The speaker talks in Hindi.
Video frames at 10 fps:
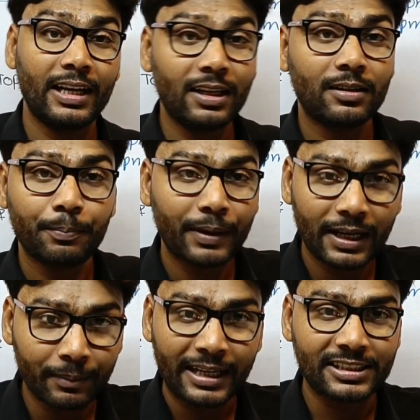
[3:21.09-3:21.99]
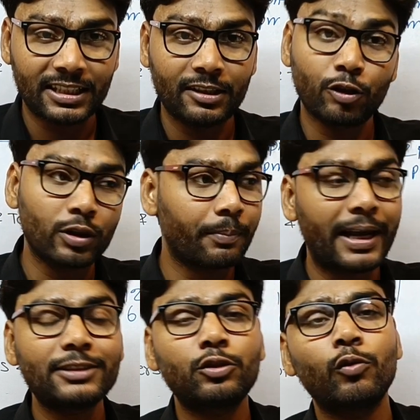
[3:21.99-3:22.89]
है ना पहले मैच नहीं क्योंकि
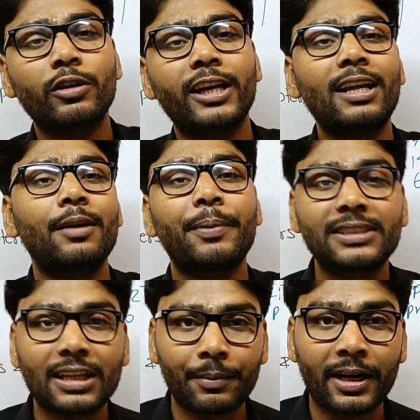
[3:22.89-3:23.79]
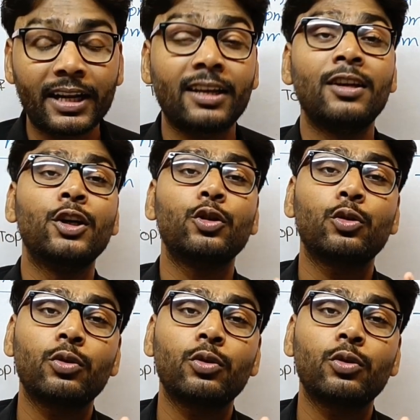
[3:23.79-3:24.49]
मैच तो वो खेल के पैसे कमा रहे हैं